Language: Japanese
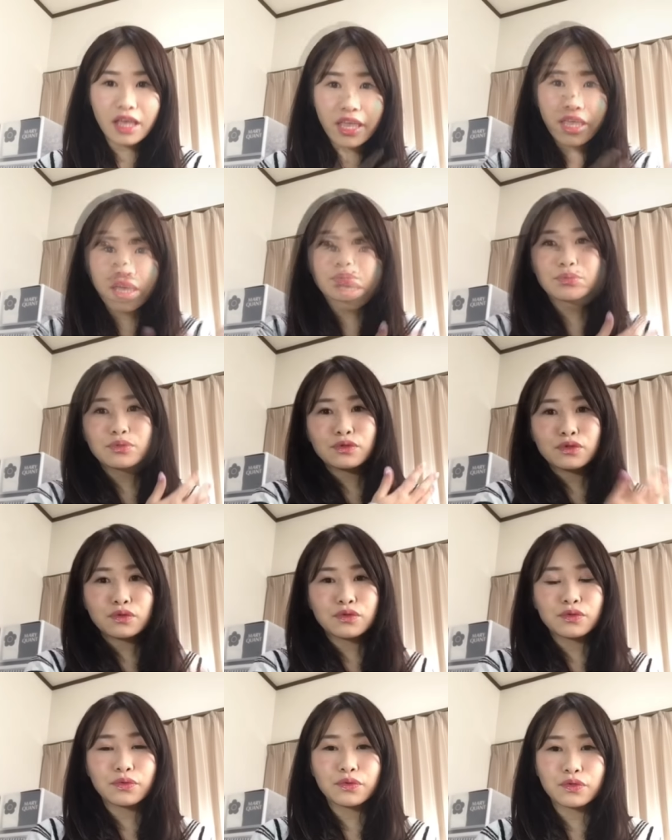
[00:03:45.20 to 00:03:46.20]
て自分の
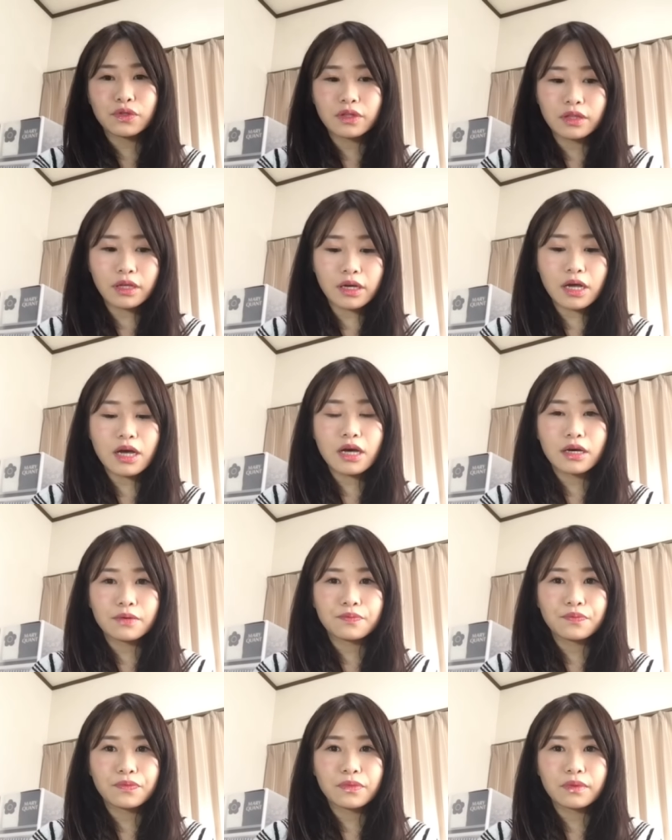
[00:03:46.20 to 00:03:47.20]
症状を言ったら
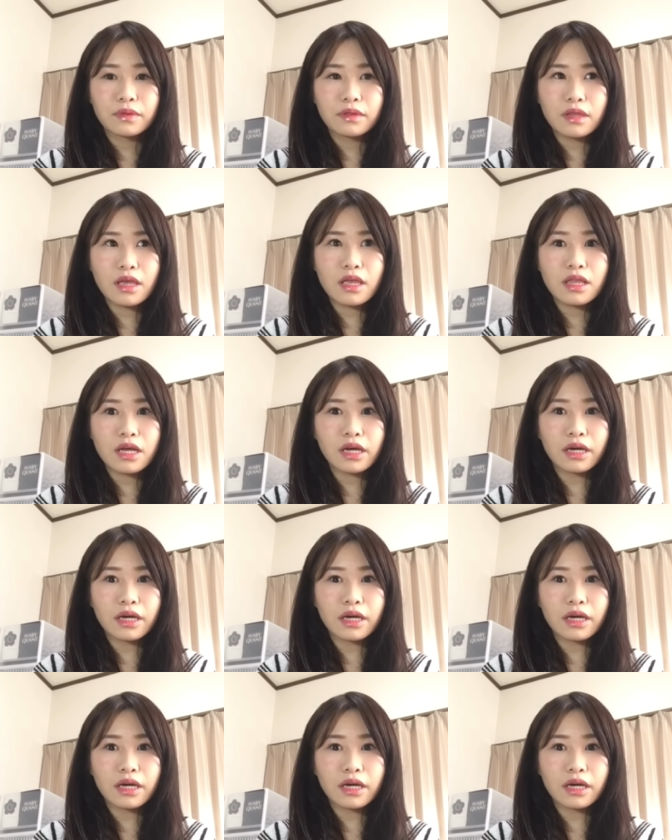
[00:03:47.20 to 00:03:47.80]
でな